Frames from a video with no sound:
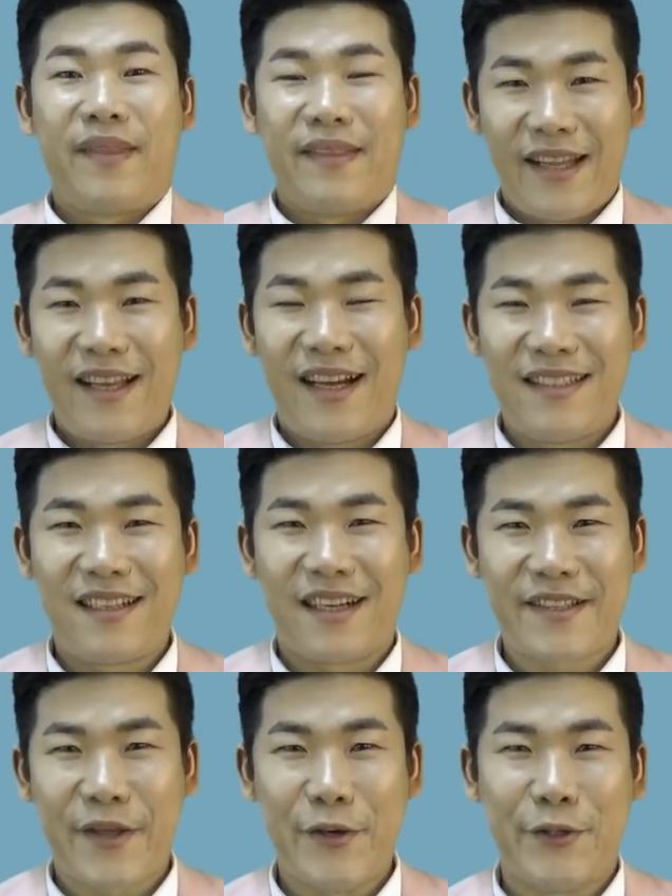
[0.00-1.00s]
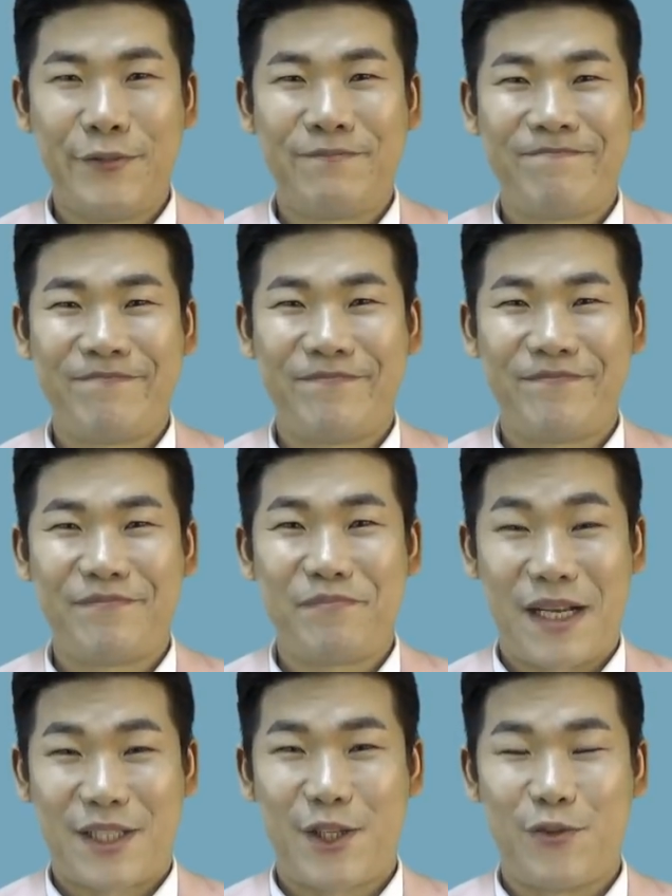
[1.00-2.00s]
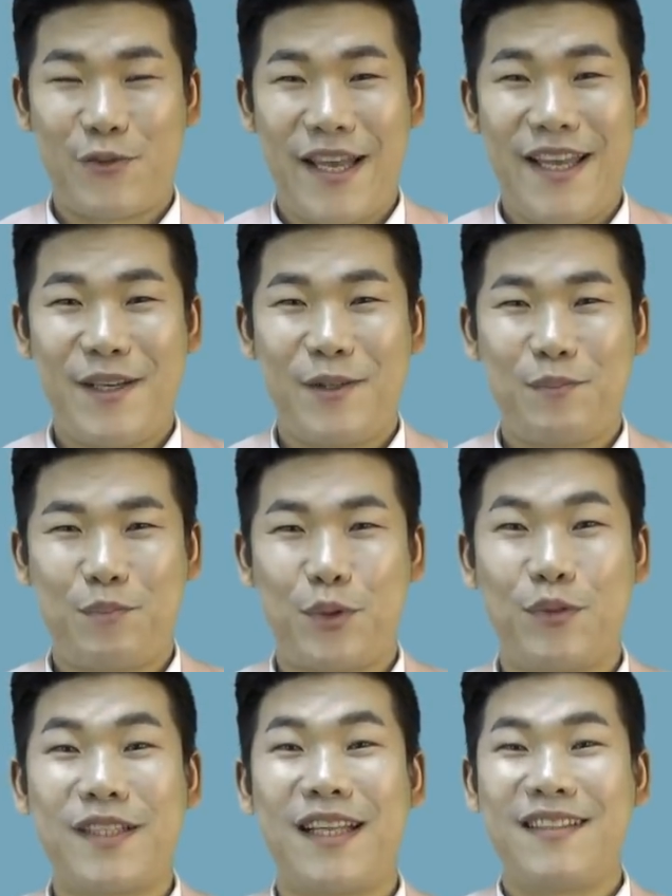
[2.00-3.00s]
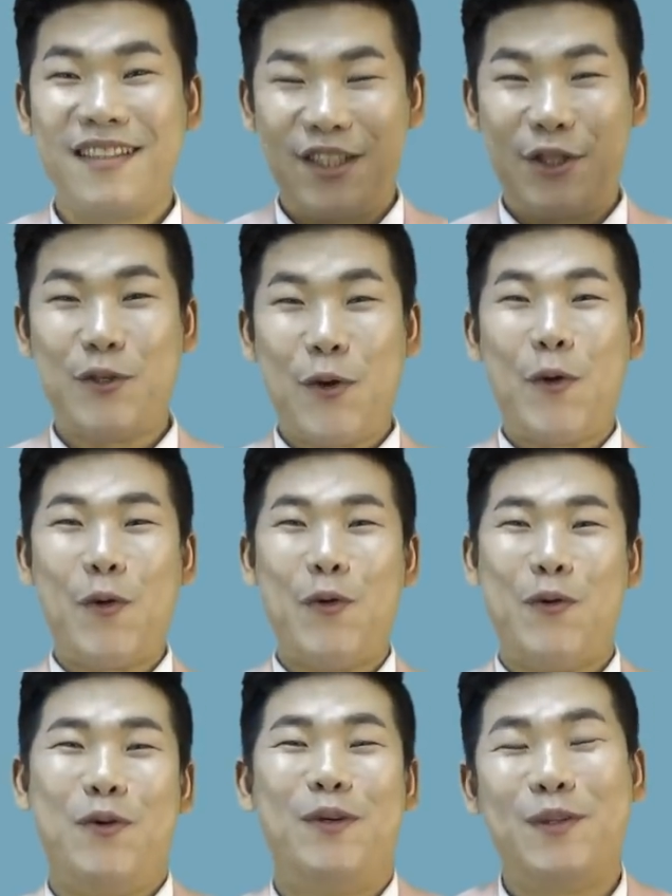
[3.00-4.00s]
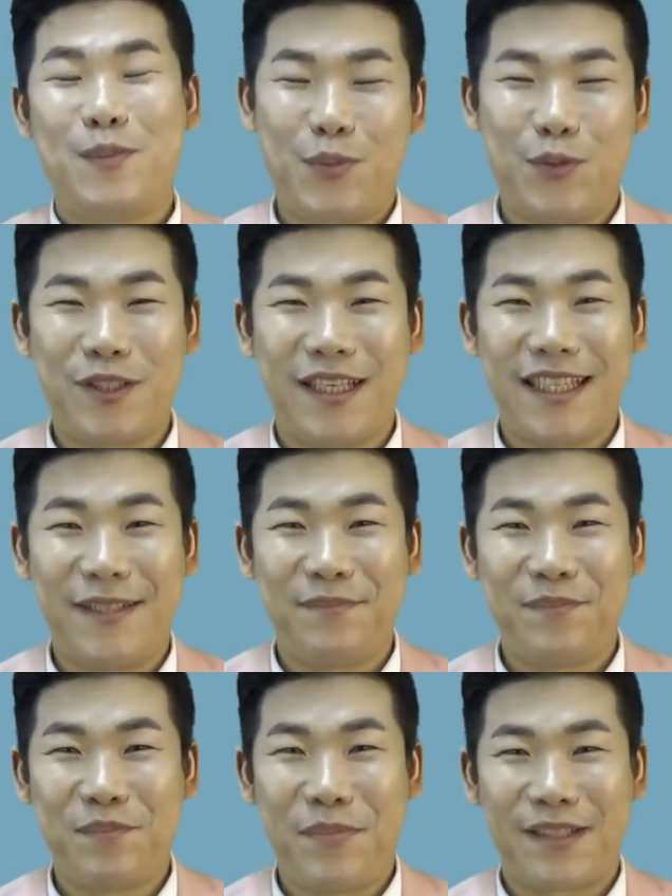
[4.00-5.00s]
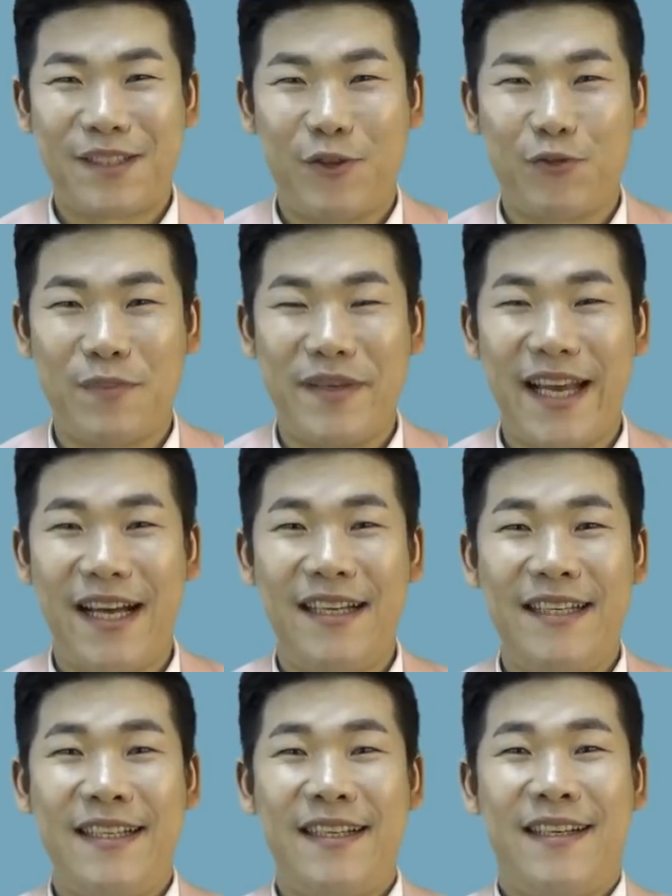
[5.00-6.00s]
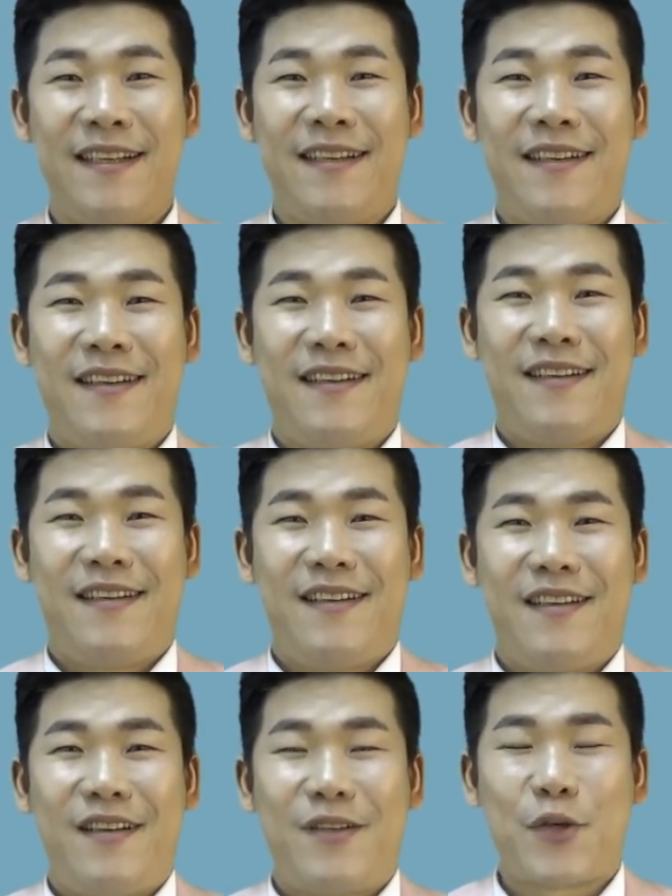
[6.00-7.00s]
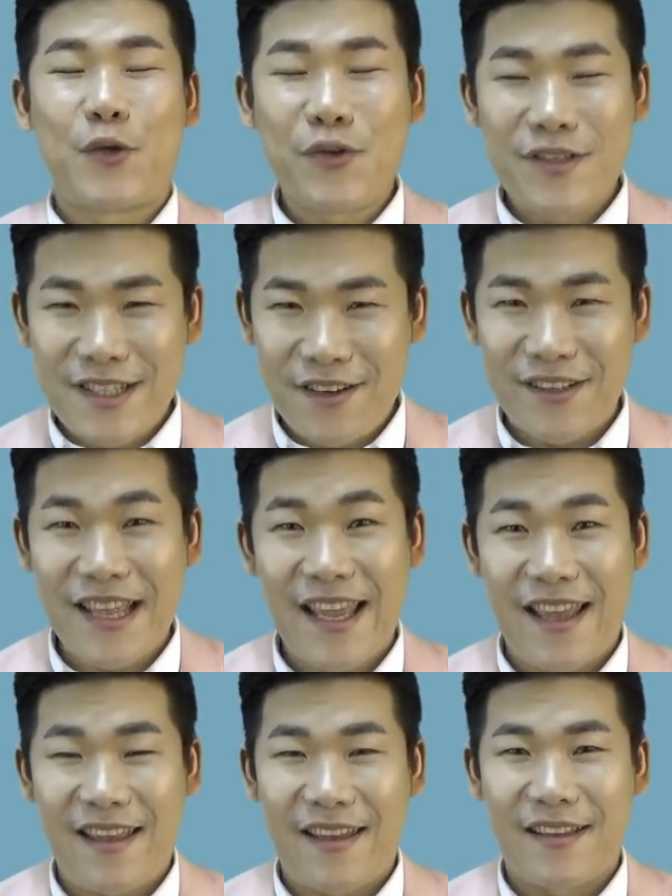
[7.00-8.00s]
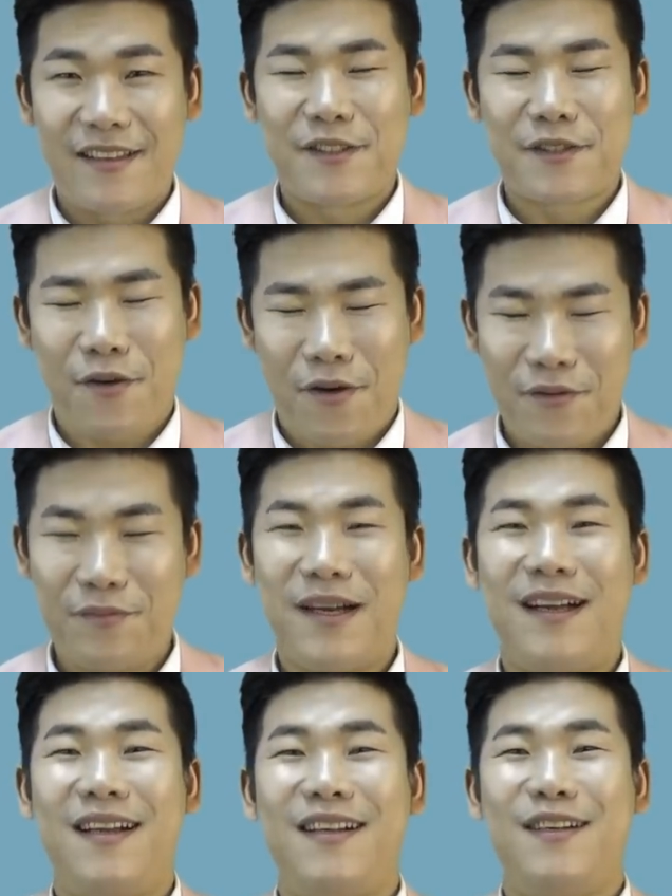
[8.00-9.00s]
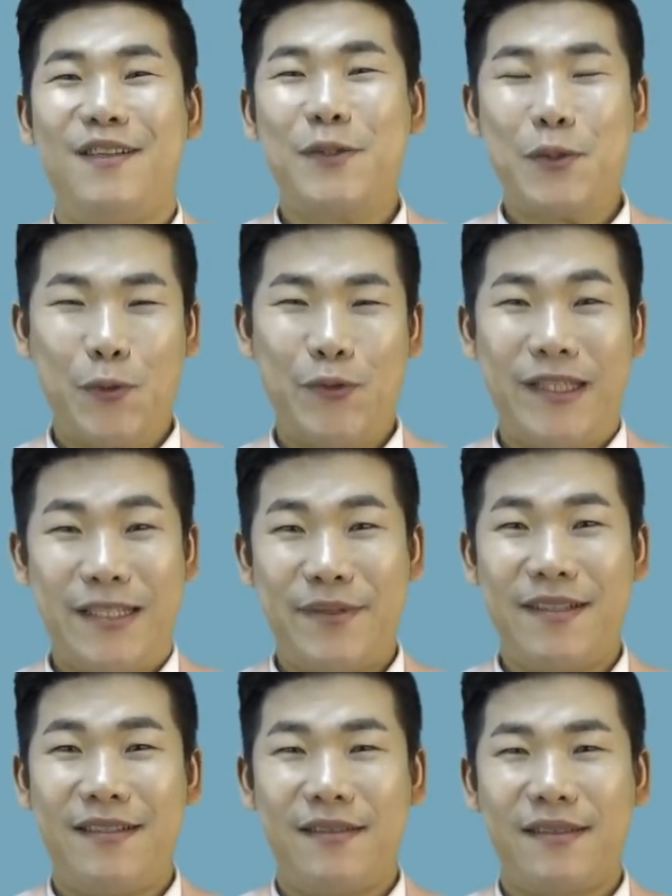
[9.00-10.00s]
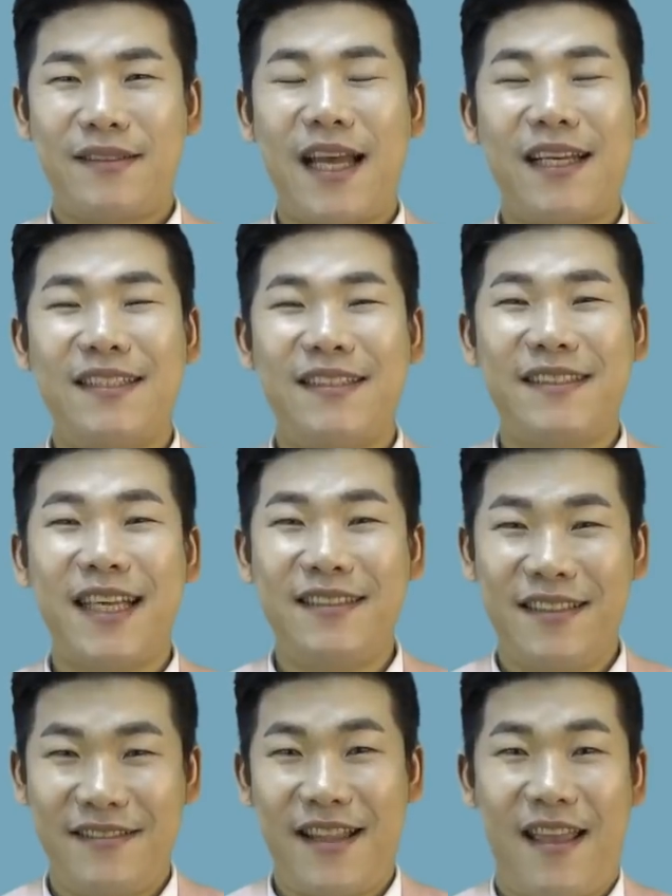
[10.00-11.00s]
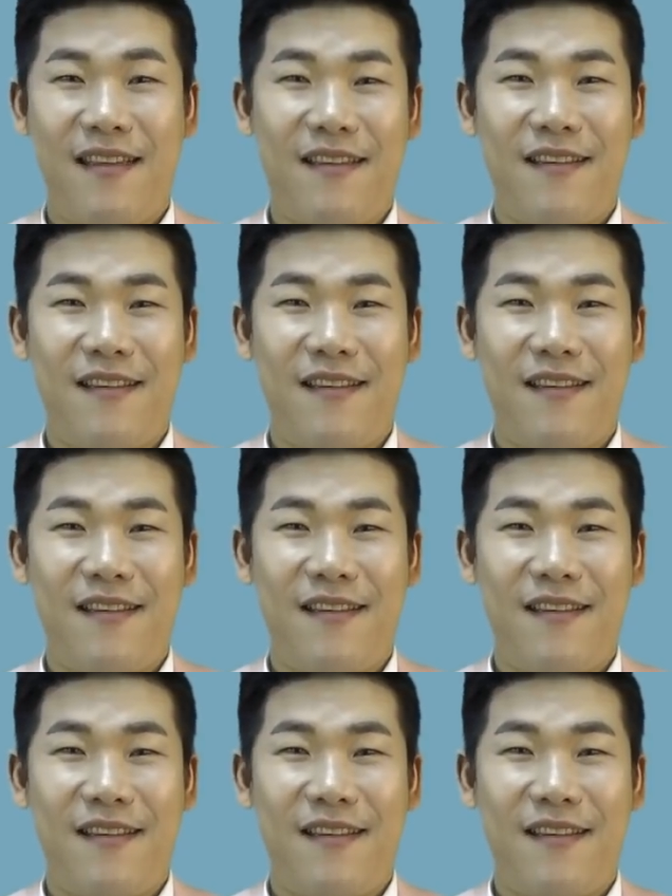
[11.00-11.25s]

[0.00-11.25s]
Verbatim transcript: 네, 안녕하세요. 박찬웅의 부동산 쇼 부자남 박찬웅입니다. 조정 지역 내에 정말 좋은 집을 사긴 샀는데